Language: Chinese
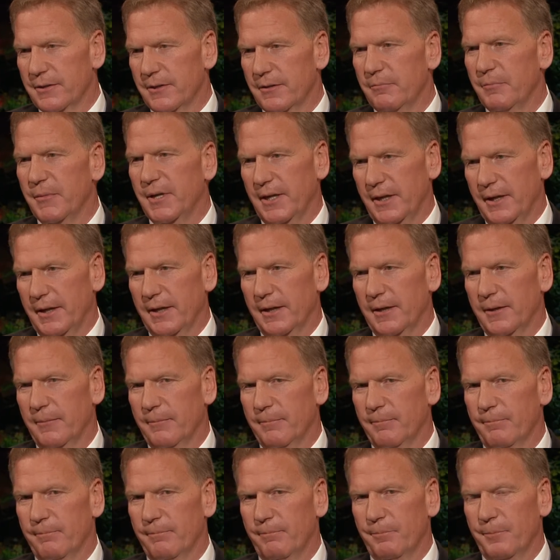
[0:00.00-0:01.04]
它开
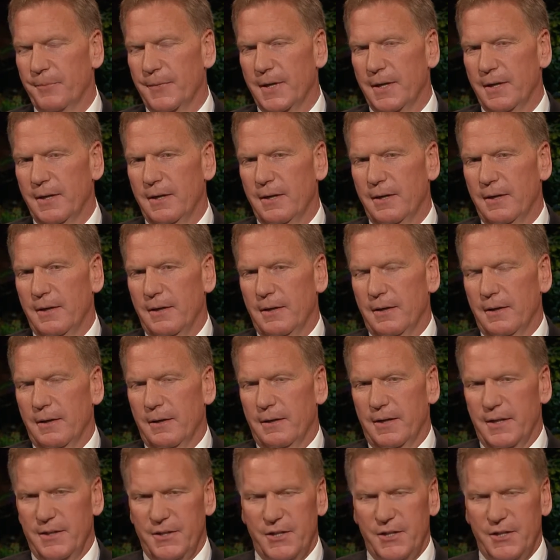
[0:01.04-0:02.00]
始使我快乐。